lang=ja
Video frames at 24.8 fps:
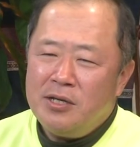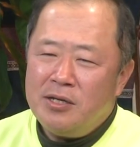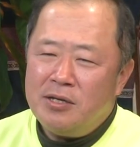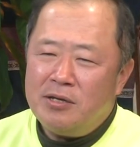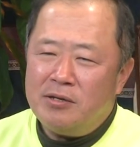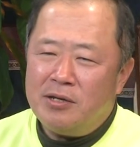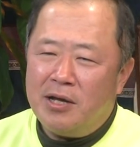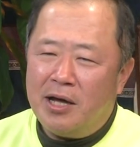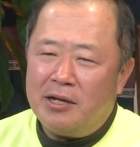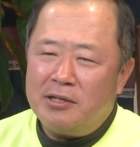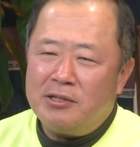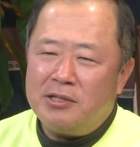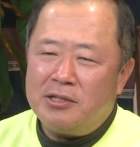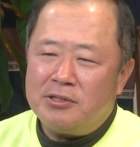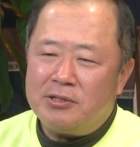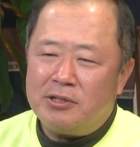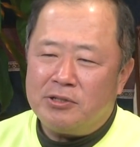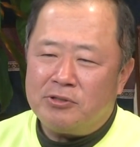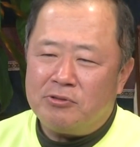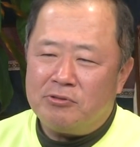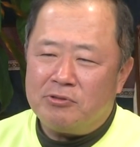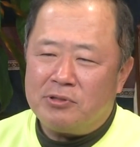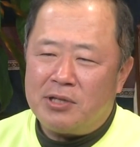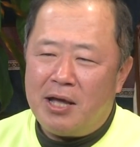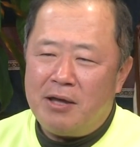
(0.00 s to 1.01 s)
あなたたち
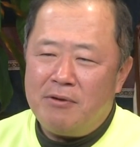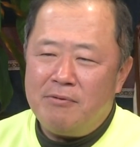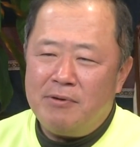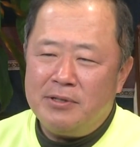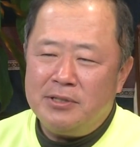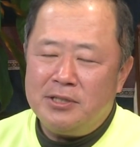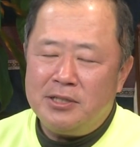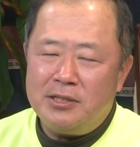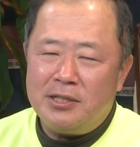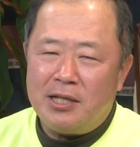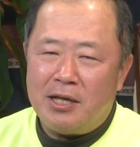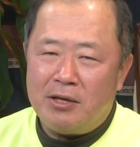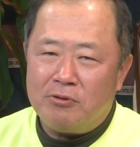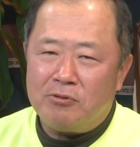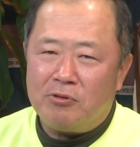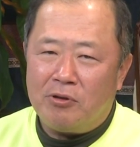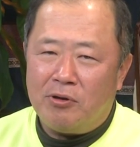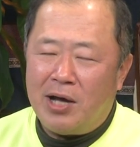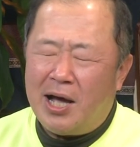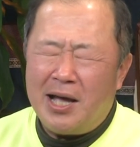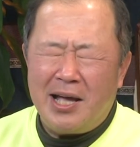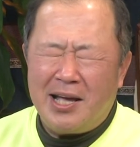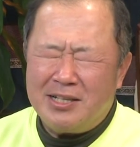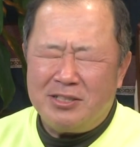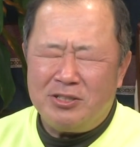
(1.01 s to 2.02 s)
はその台湾人だよ
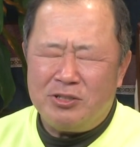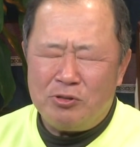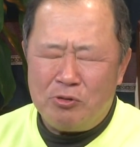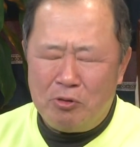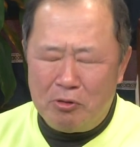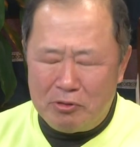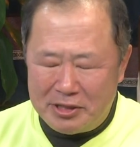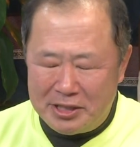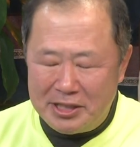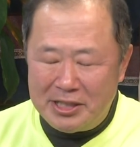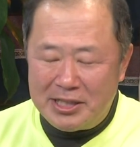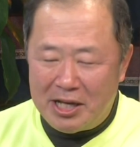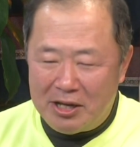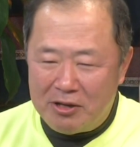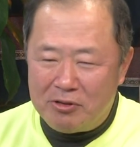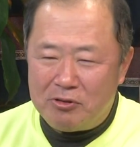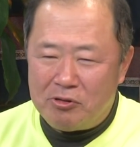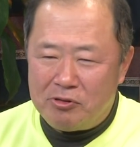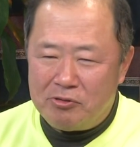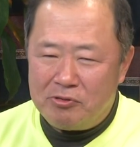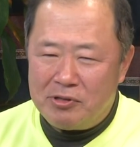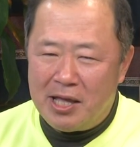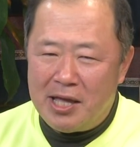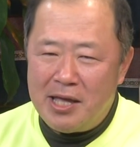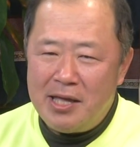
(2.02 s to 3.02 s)
と、中国人だよ
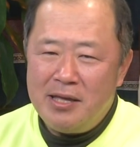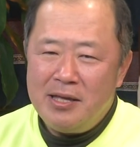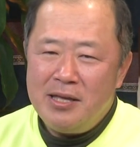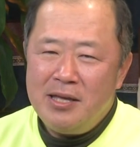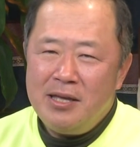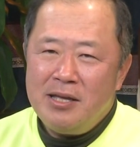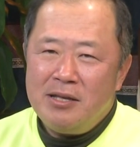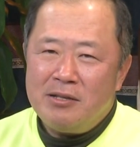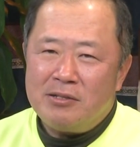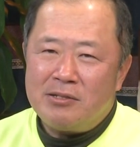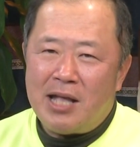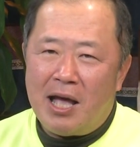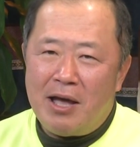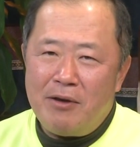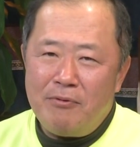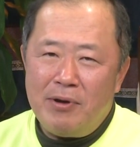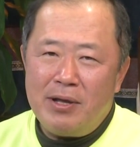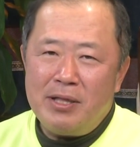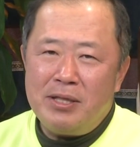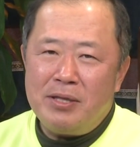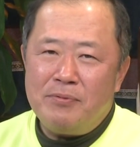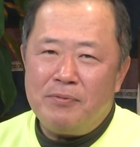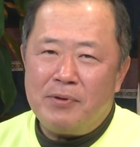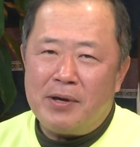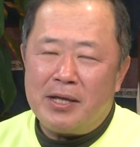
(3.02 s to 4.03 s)
というね、台
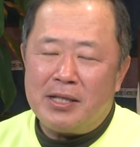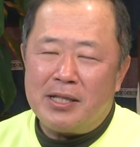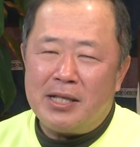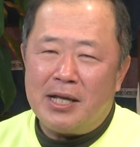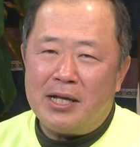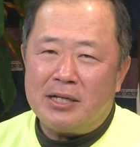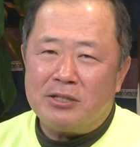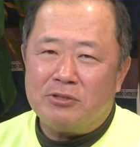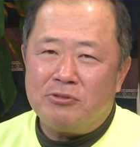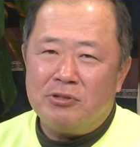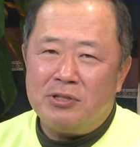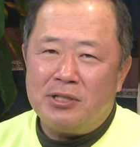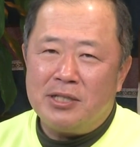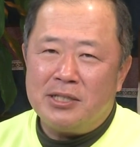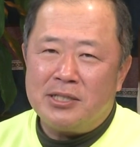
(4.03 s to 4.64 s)
湾に向けたそういっ